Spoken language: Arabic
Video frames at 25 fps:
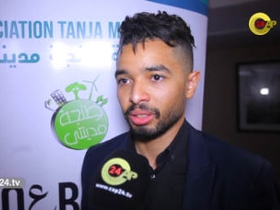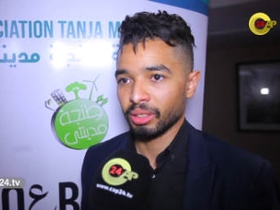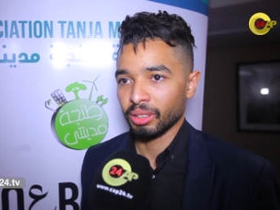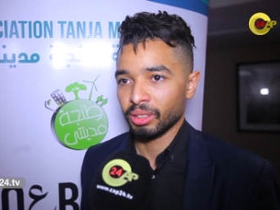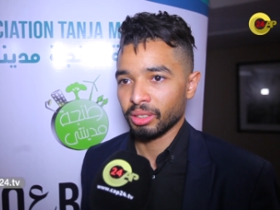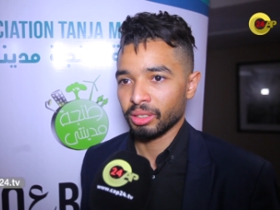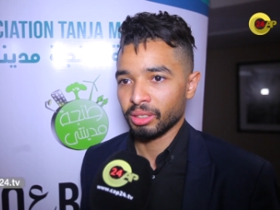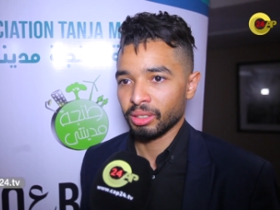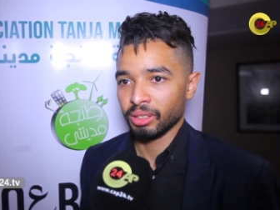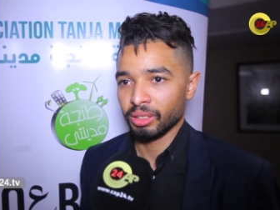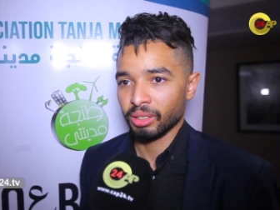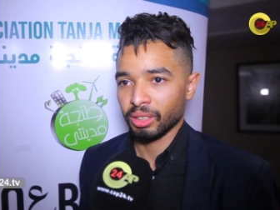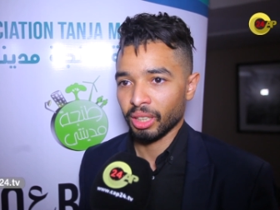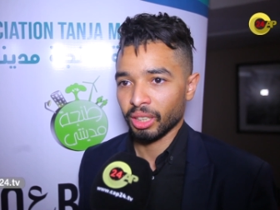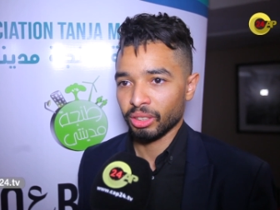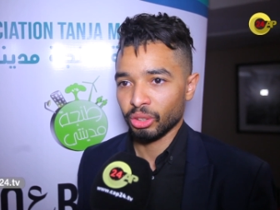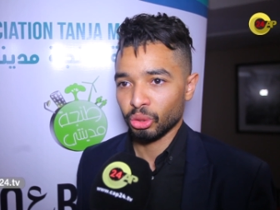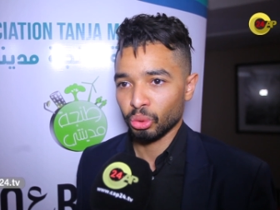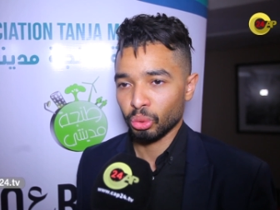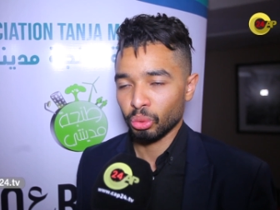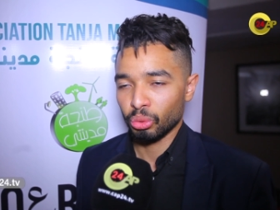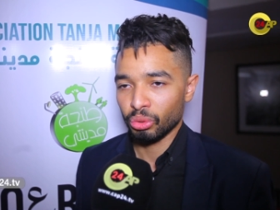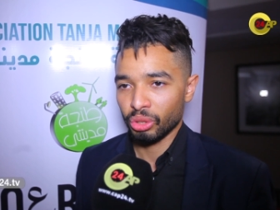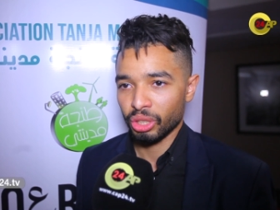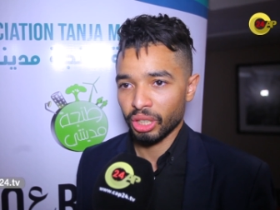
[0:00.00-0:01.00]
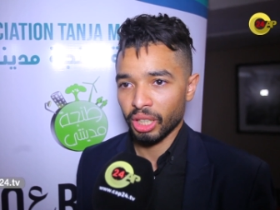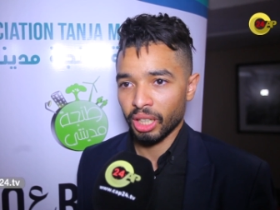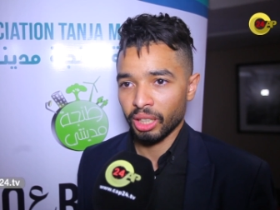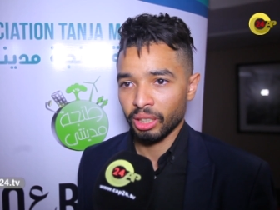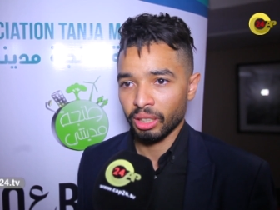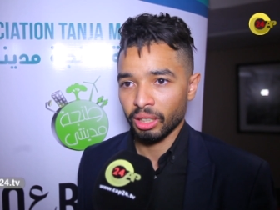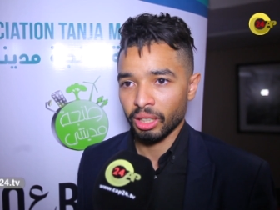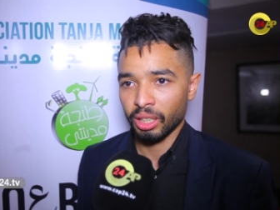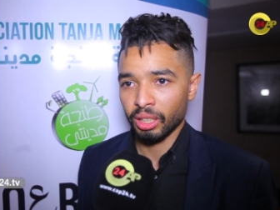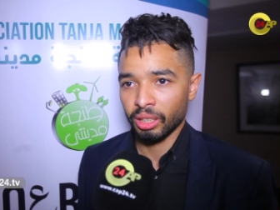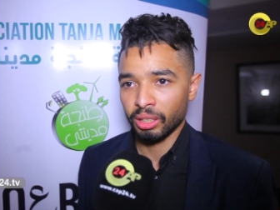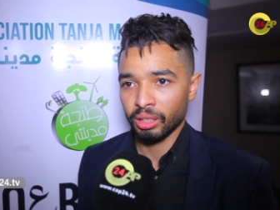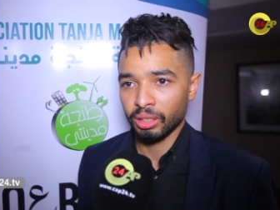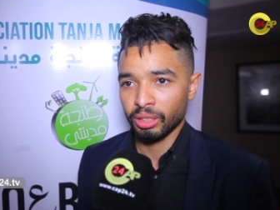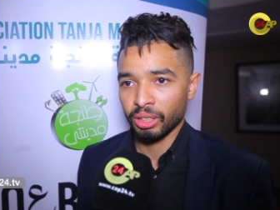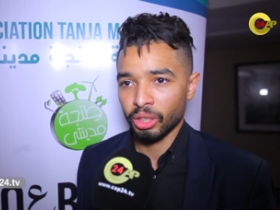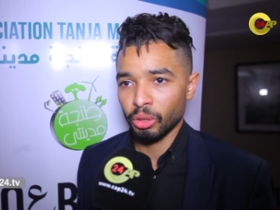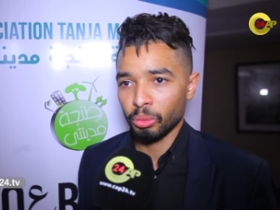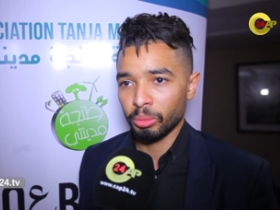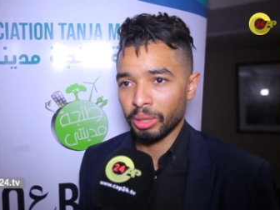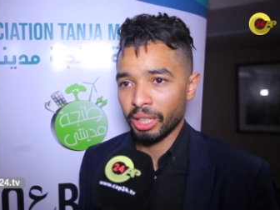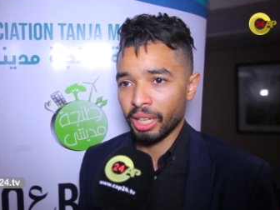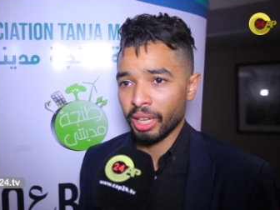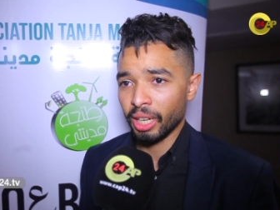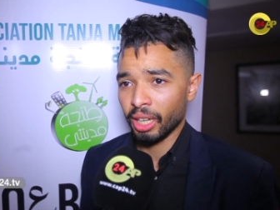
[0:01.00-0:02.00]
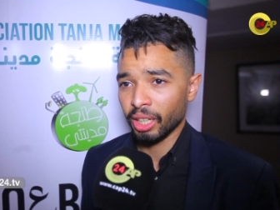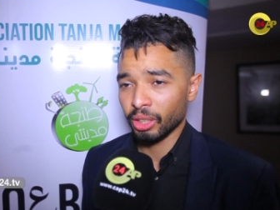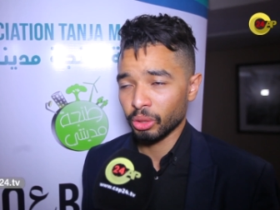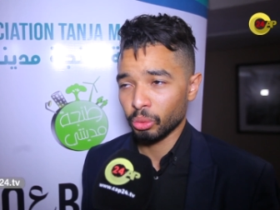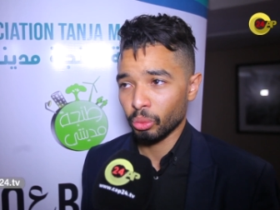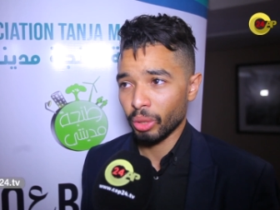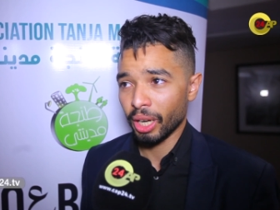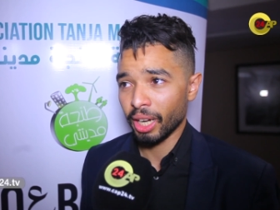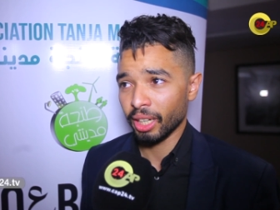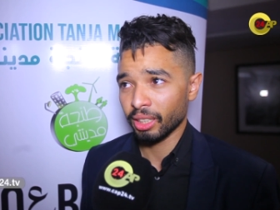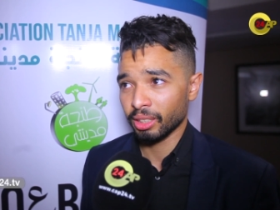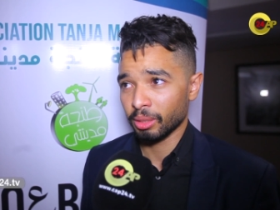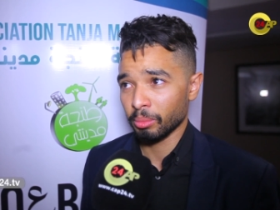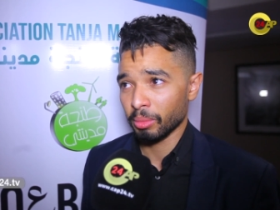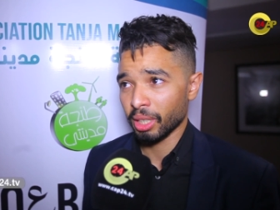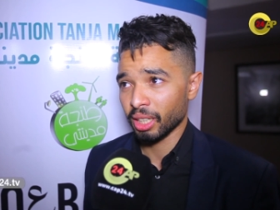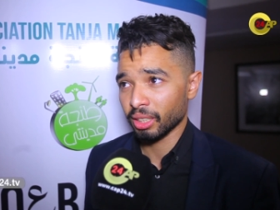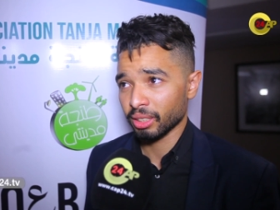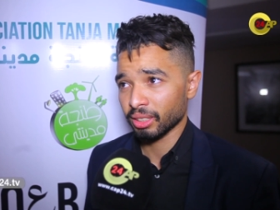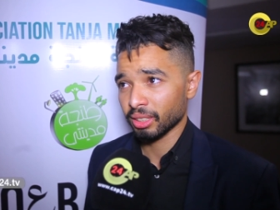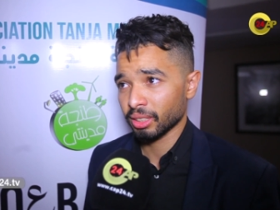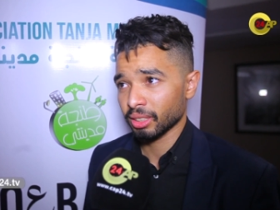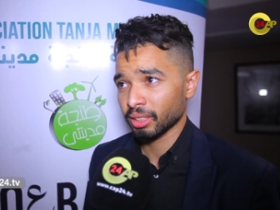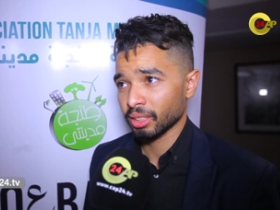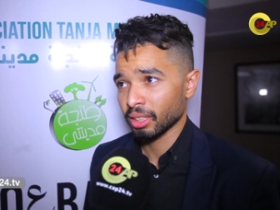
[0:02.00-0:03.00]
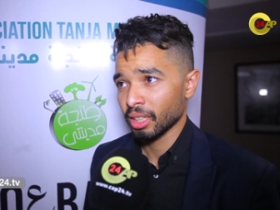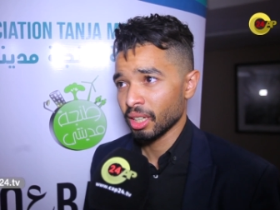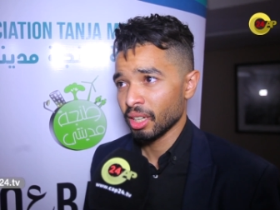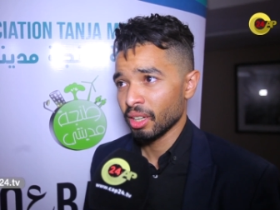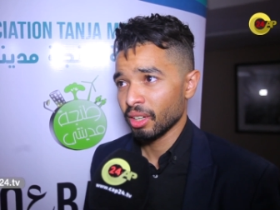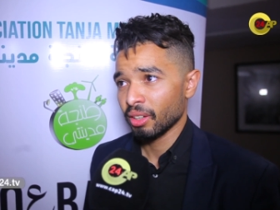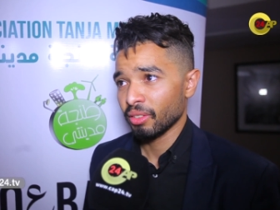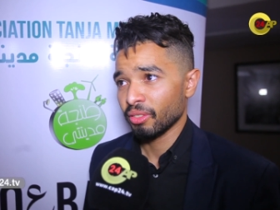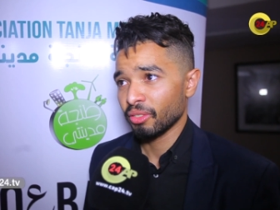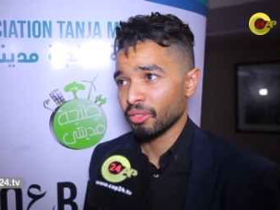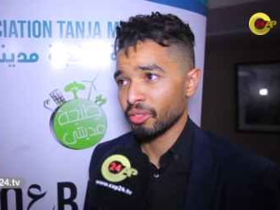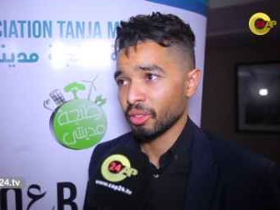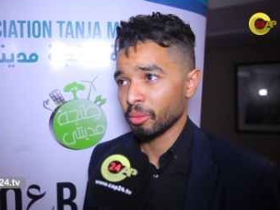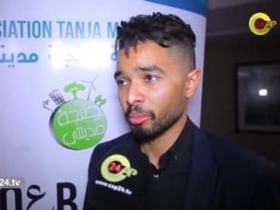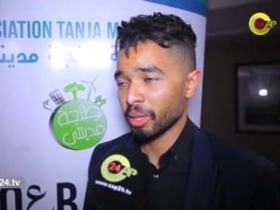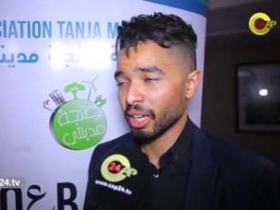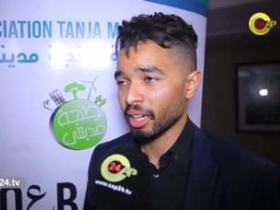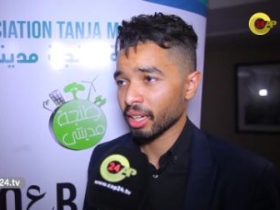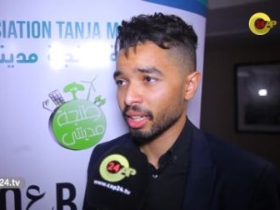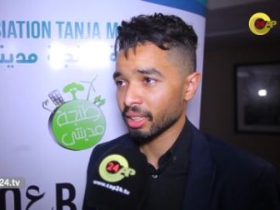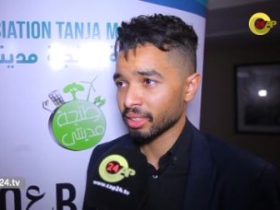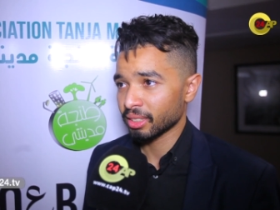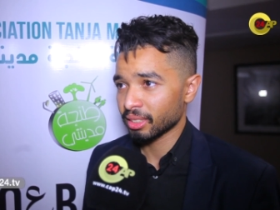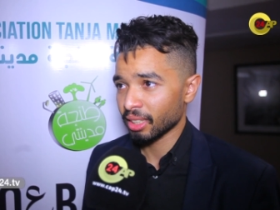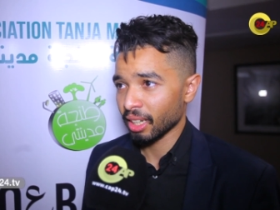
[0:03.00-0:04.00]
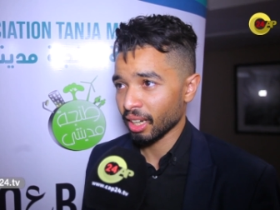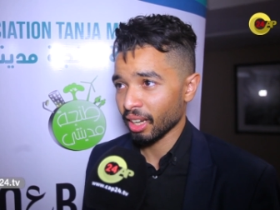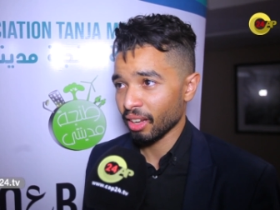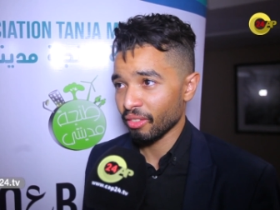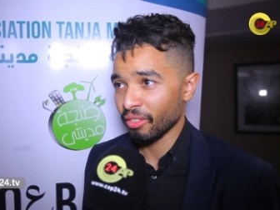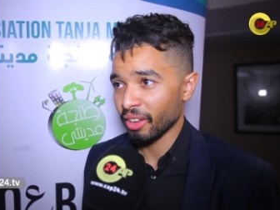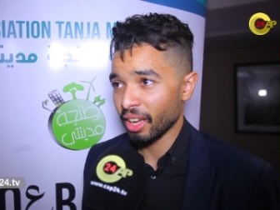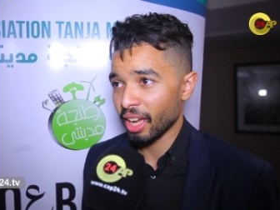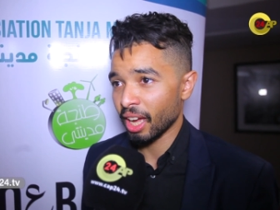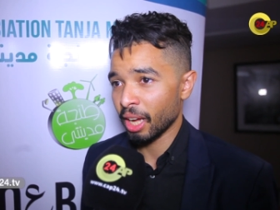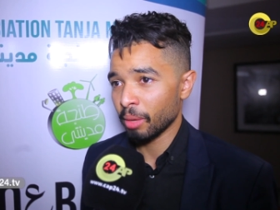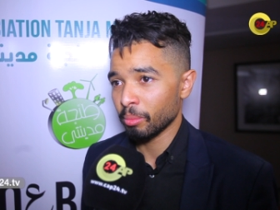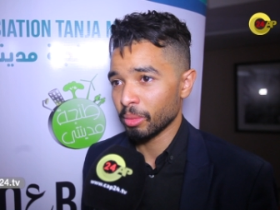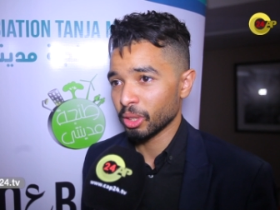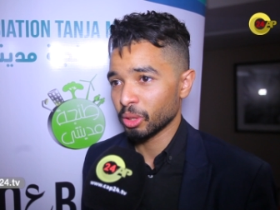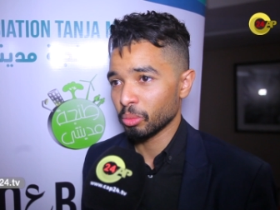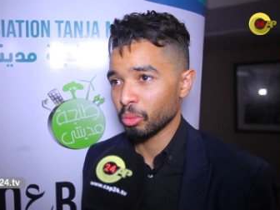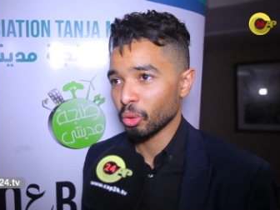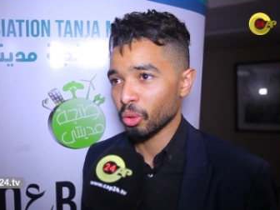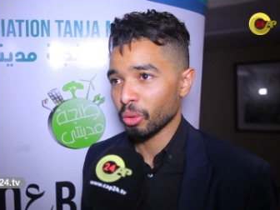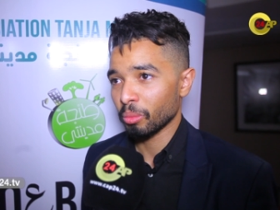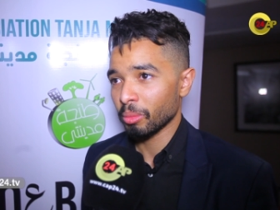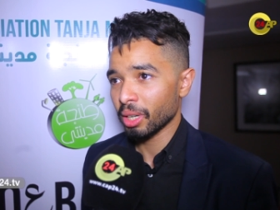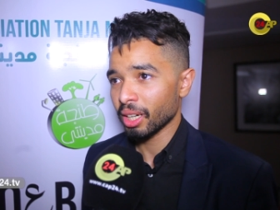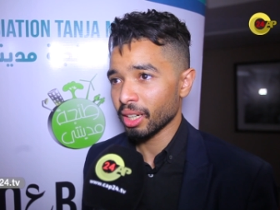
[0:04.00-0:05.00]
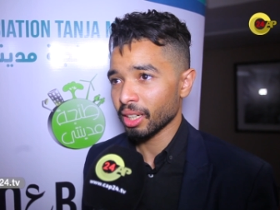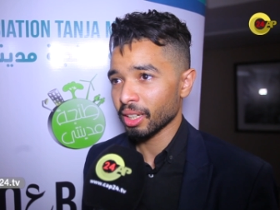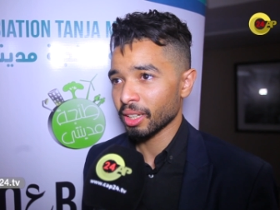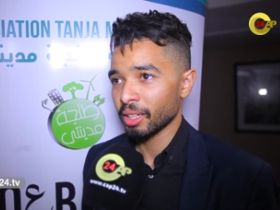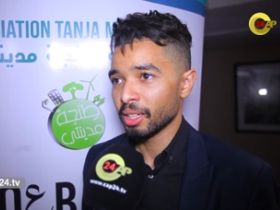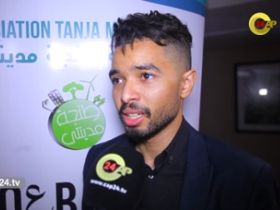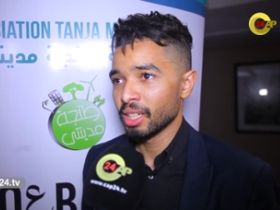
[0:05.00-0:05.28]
آه، غادي تكون ان شاء الله يوم الاحد 1 مارس في المركز الثقافي احمد بوكماخ